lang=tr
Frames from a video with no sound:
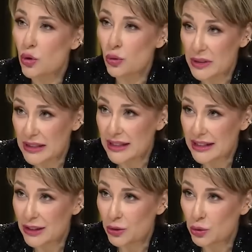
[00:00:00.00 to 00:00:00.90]
olması
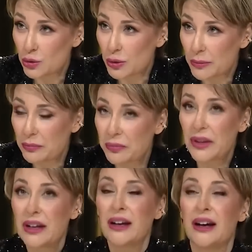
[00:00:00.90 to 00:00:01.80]
gerekiyordu.
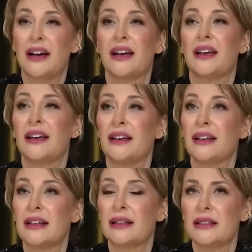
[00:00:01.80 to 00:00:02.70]

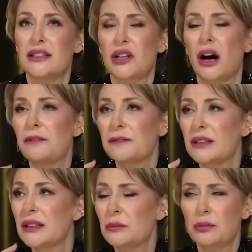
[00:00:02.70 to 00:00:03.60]
E, işte
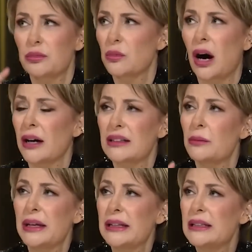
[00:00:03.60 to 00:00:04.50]
haftada
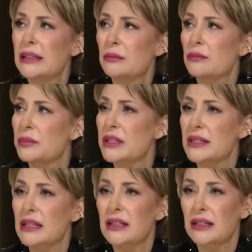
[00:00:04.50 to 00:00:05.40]
ayda belli bir
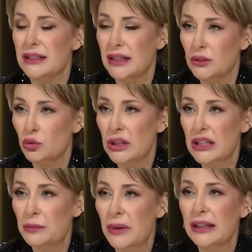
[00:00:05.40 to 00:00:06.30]
sayıda tiyatroya
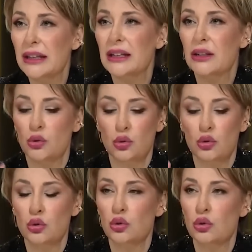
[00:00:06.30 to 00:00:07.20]
gitmen
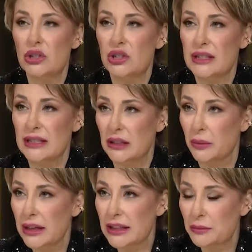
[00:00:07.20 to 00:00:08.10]
gerekiyordu. İşte
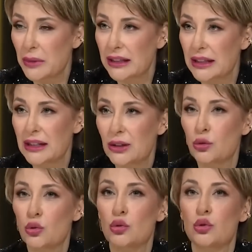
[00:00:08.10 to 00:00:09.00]
sinemaya gitmen
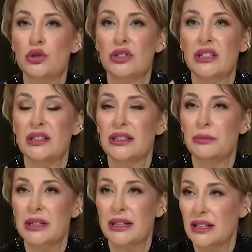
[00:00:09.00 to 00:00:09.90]
gerekiyordu. İşte
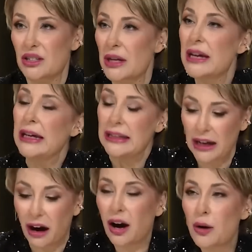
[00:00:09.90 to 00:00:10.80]
yılda birkaç
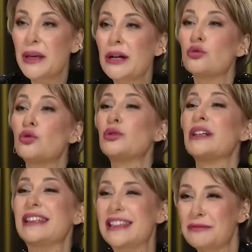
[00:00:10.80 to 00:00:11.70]
yani AB
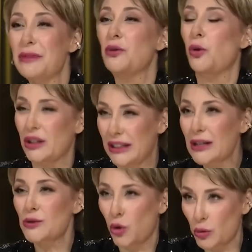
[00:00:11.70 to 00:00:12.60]
grubuna girmek o
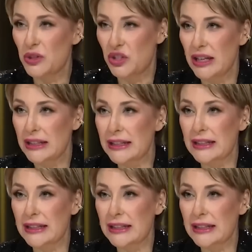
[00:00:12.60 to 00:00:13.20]
kadar zor bir şeydi